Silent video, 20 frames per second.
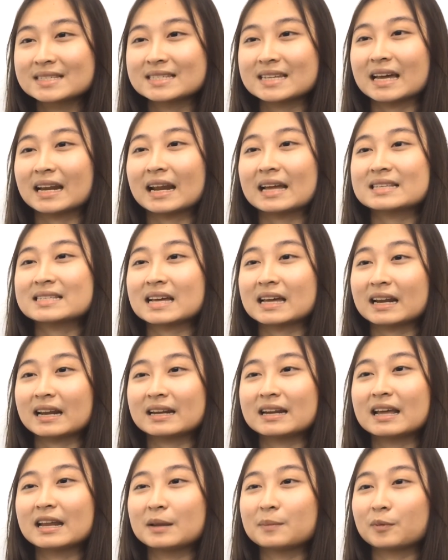cara-cara
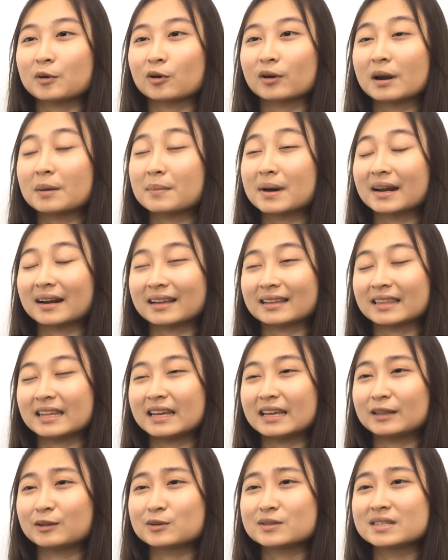dari program
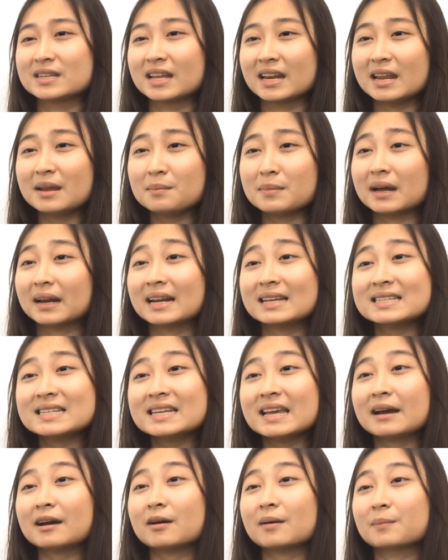marketing itu sendiri mana
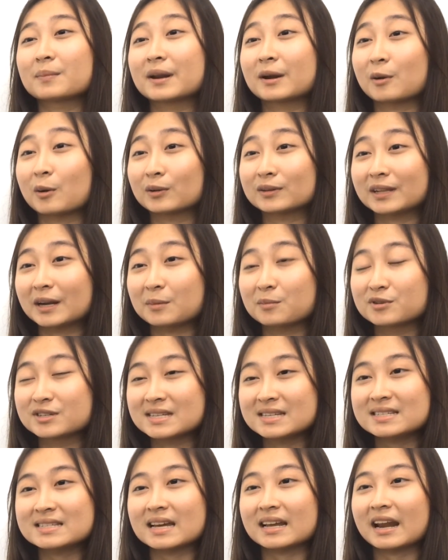sih yang
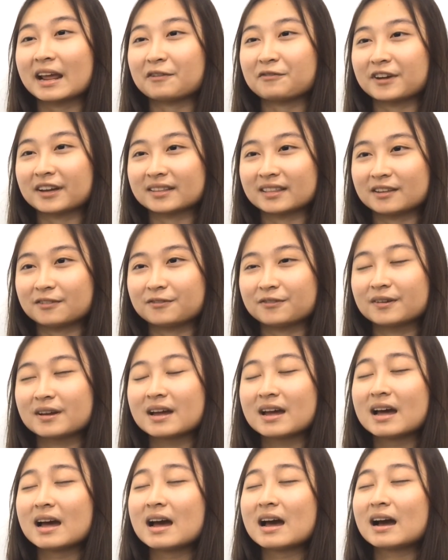berkontribusi secara efektif.
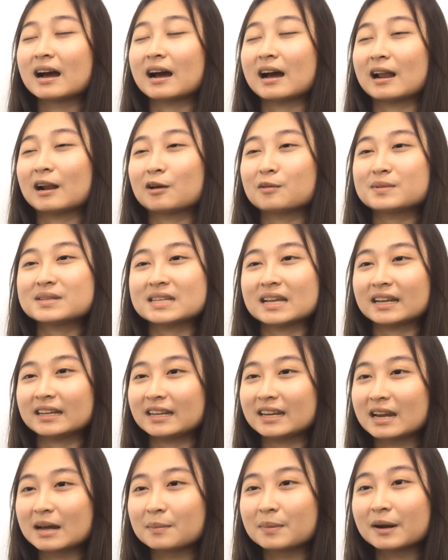Kalau misalnya
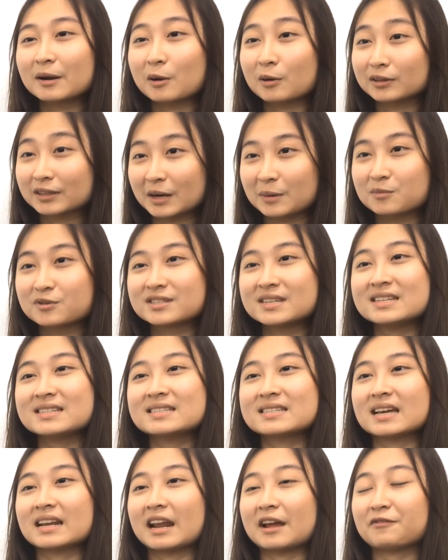tidak berkontribusi
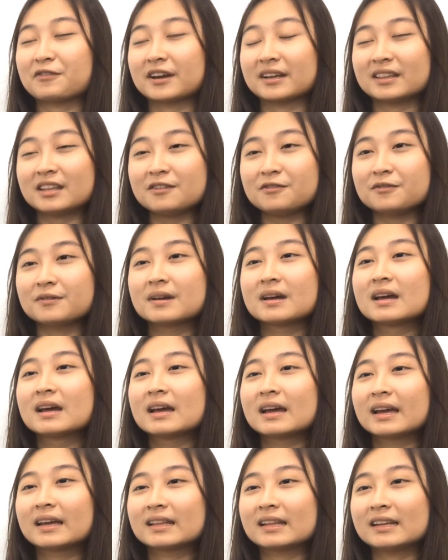secara efektif,
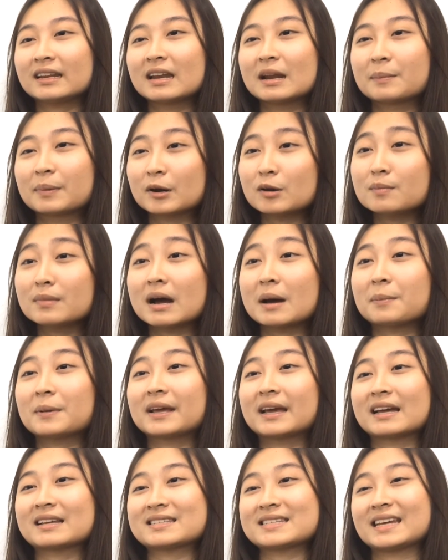kita tidak perlu
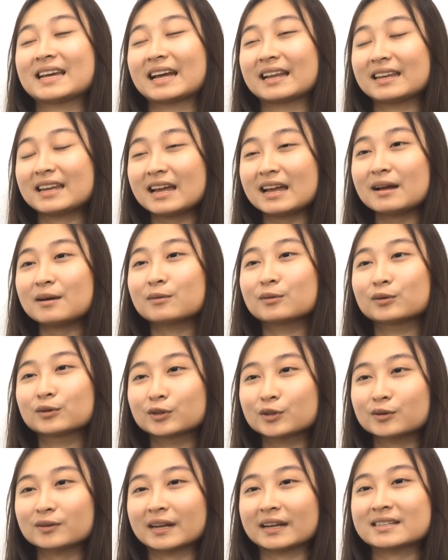mengaplikasikannya
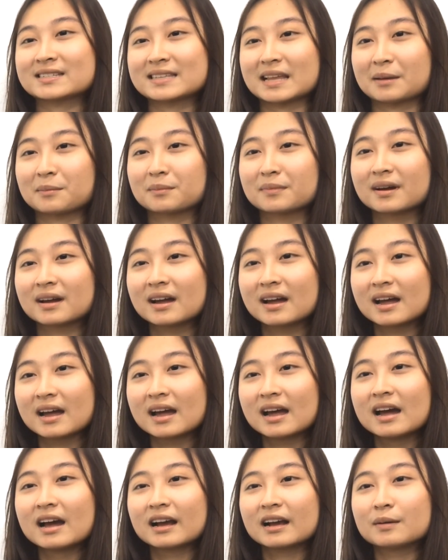untuk next time.
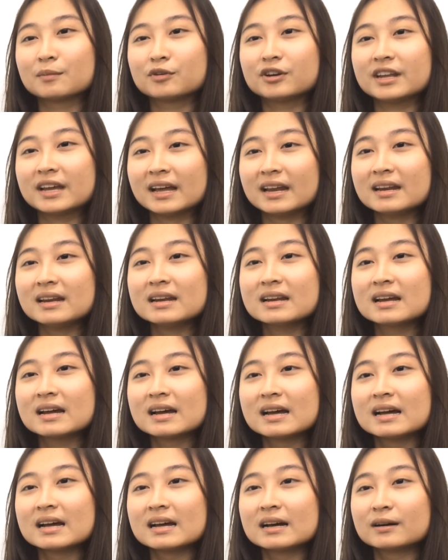Kemudian
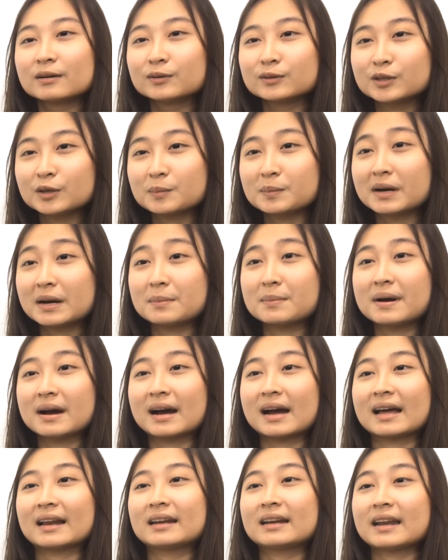untuk
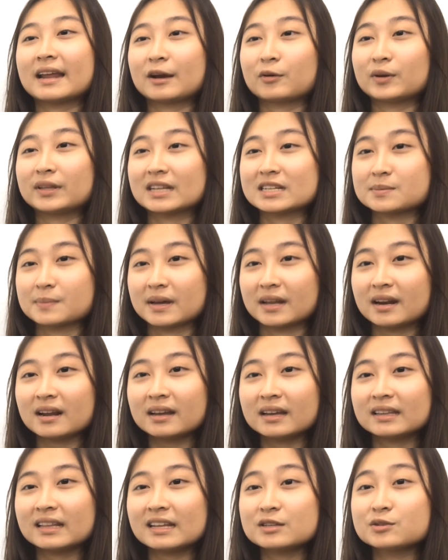mengembangkan ekuitas
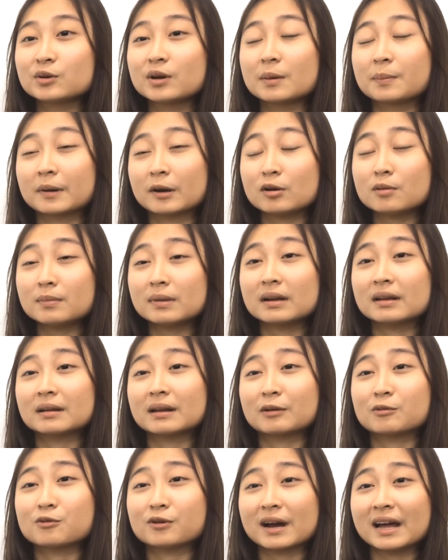merek, kita juga perlu
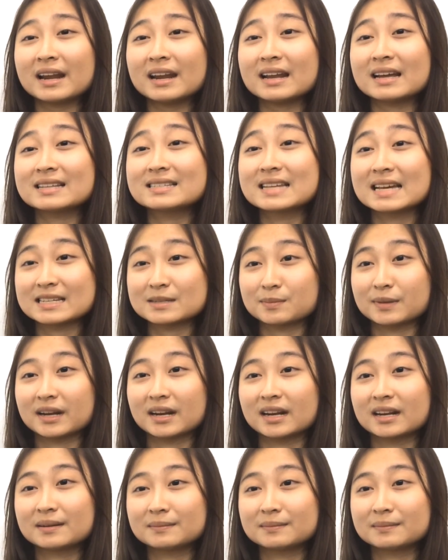melakukan adjustment.